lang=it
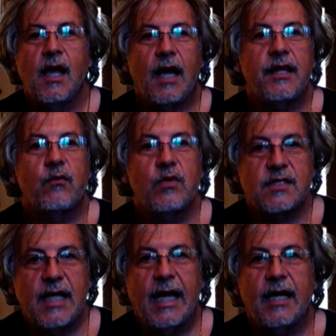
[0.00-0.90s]
ad
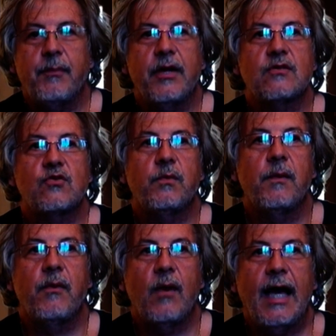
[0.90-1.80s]
acquistare a prezzo
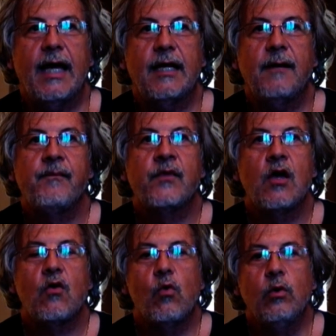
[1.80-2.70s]
popolare
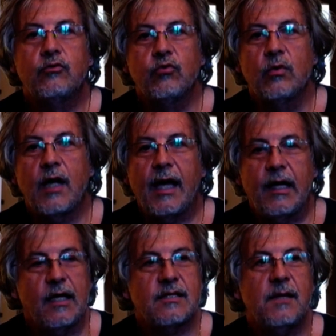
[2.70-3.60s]
cultura
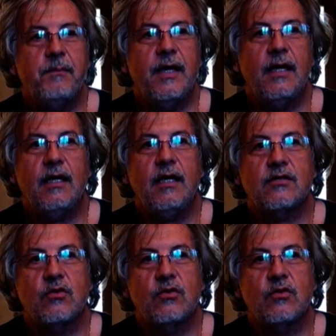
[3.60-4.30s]
e sapere,